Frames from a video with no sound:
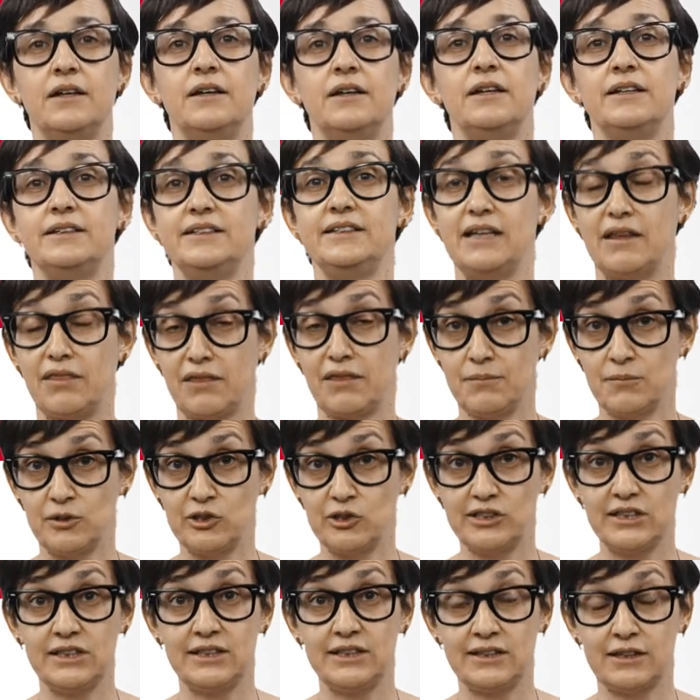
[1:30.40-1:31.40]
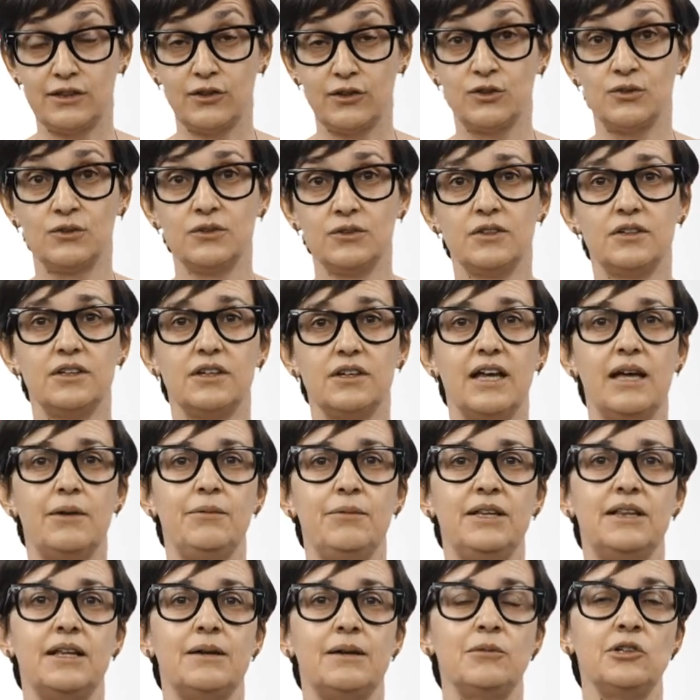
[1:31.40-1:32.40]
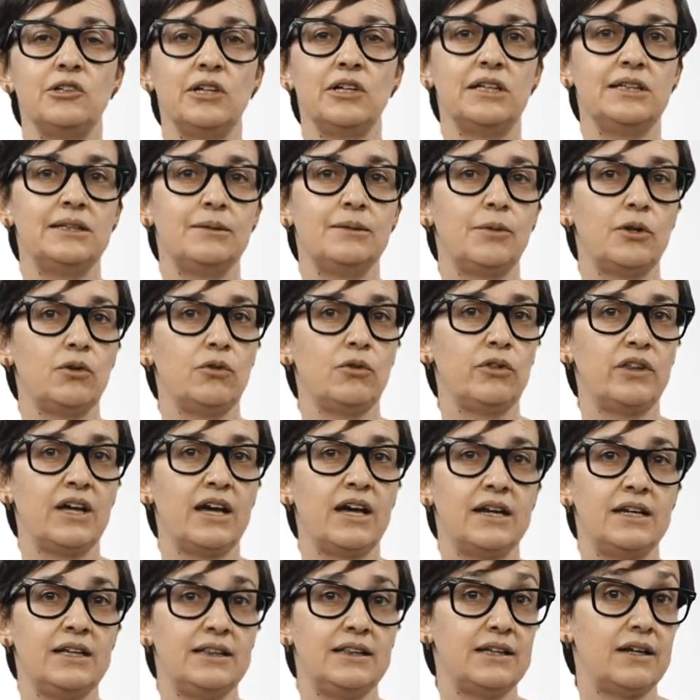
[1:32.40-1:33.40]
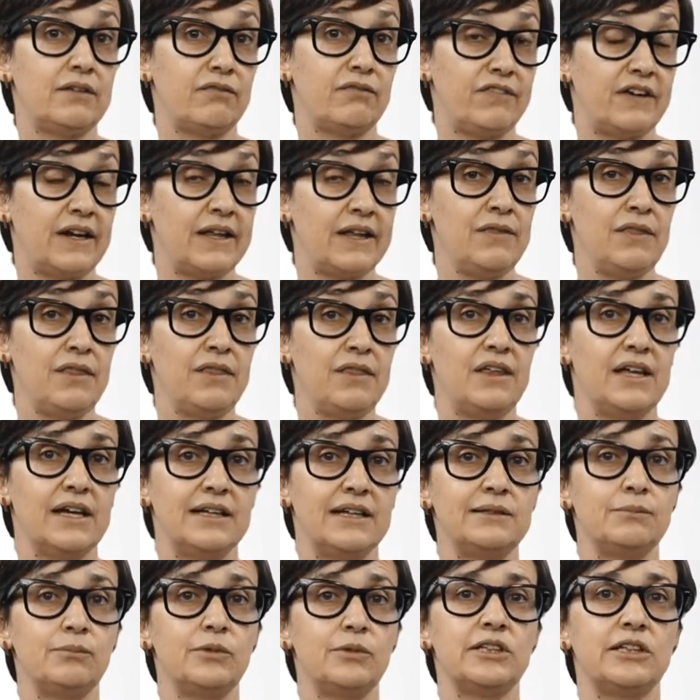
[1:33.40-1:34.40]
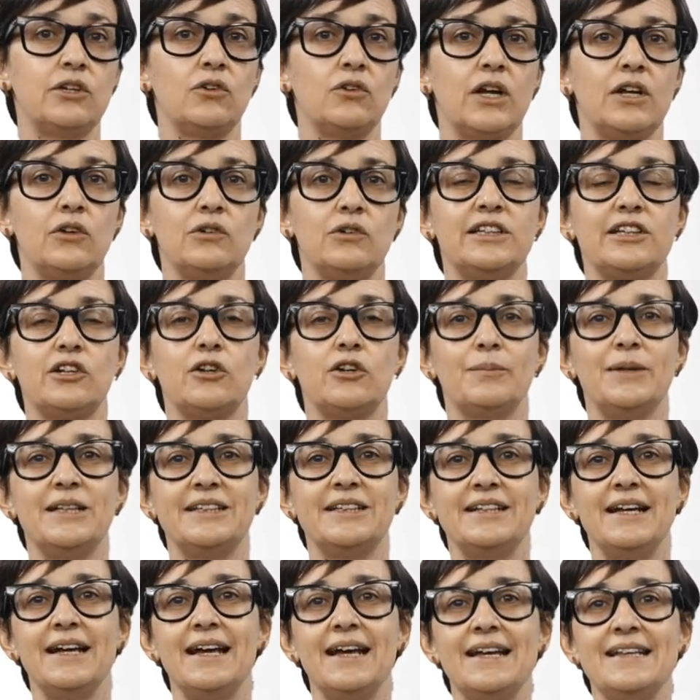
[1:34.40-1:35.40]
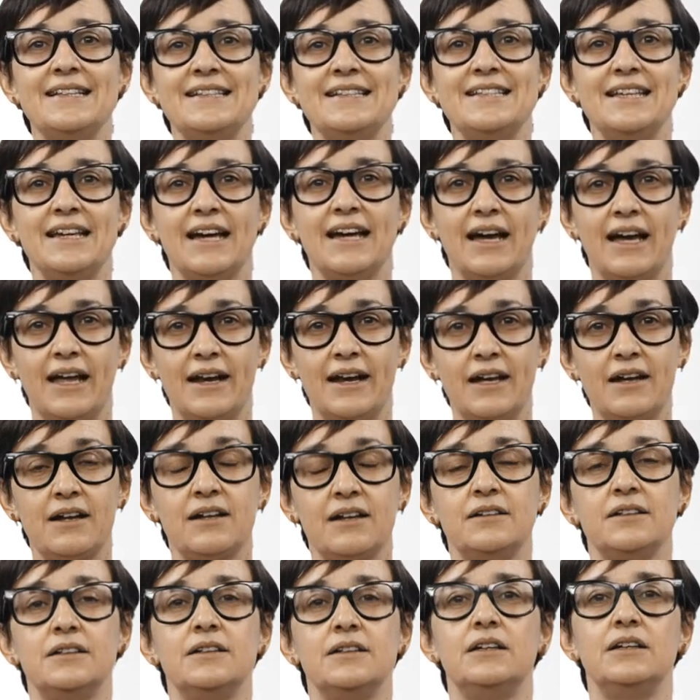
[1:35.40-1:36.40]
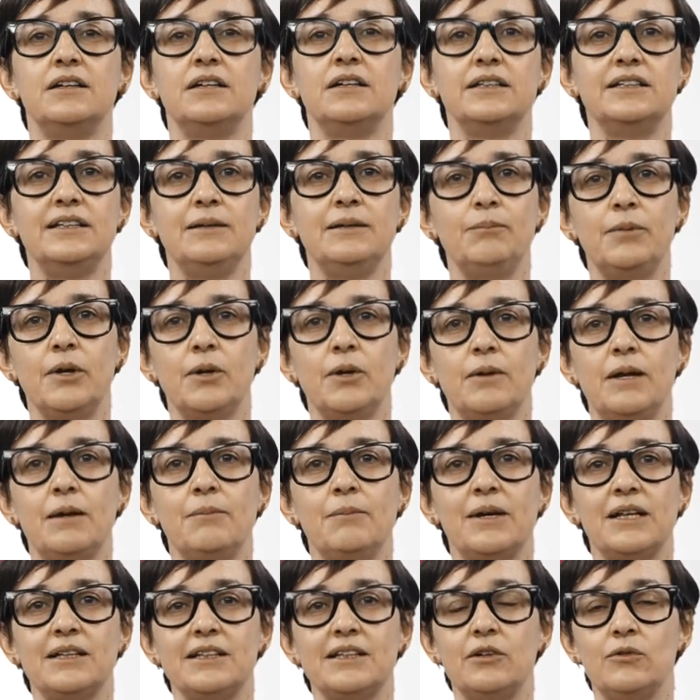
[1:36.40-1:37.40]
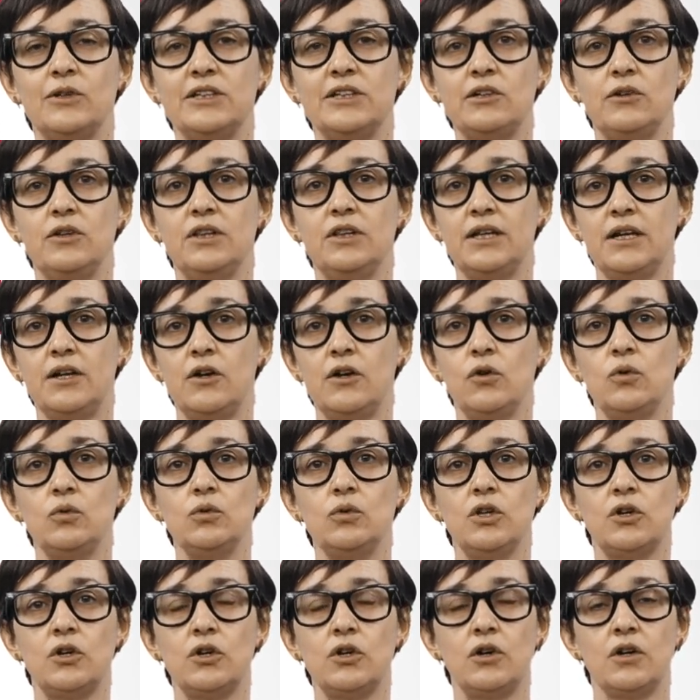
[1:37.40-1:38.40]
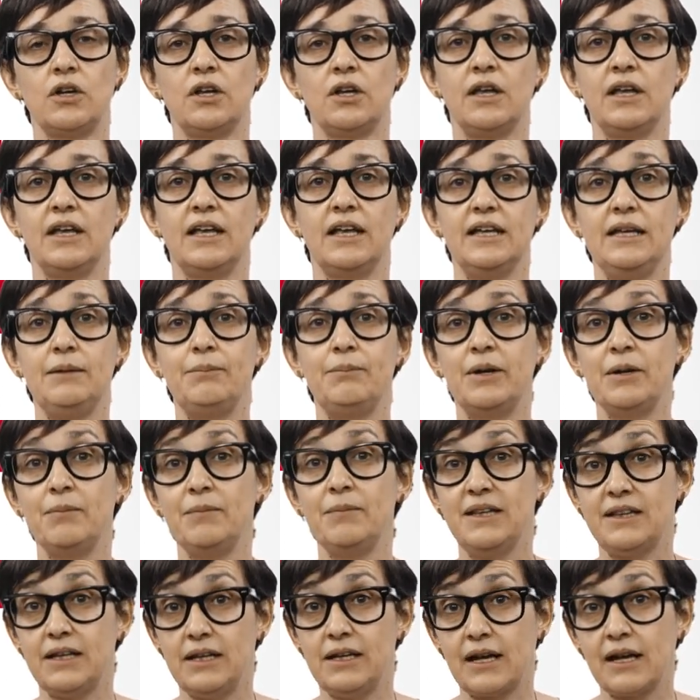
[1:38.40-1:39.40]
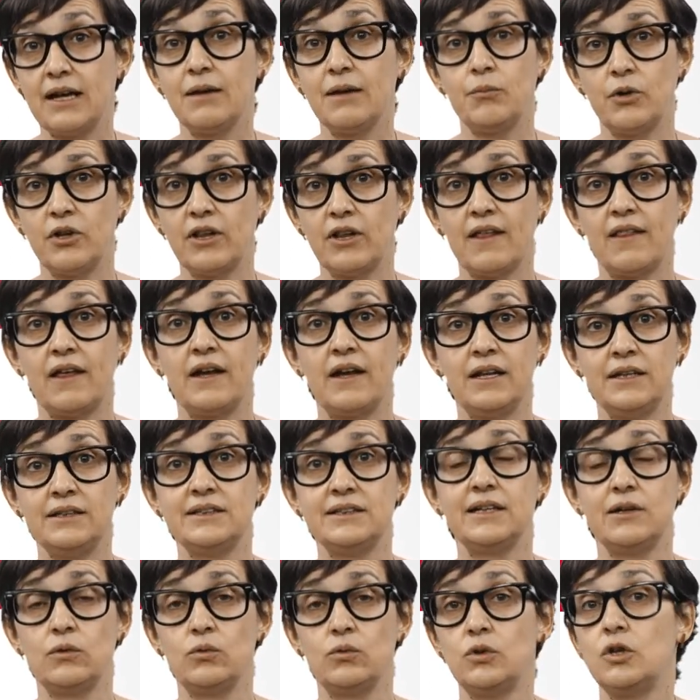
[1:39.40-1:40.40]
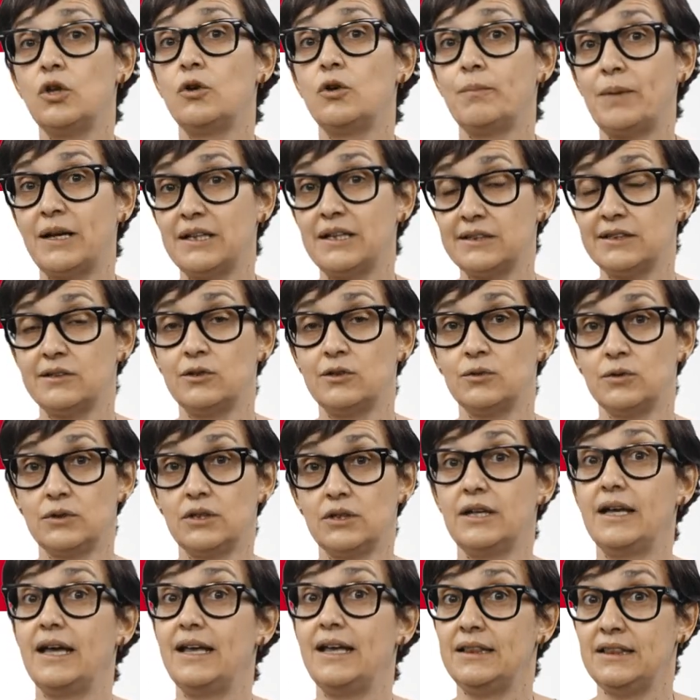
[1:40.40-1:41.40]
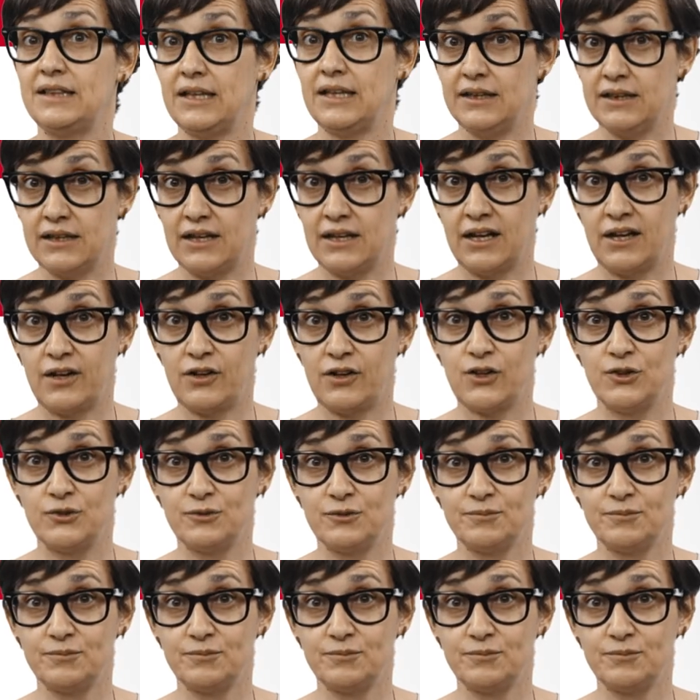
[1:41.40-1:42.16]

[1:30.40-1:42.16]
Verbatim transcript: Si hacemos esto, Evitamos que se produzcan interferencias, puesto que nuestro mensaje llegará sin problemas a nuestro interlocutor y permitirá que pueda dar el segundo paso, entenderlo.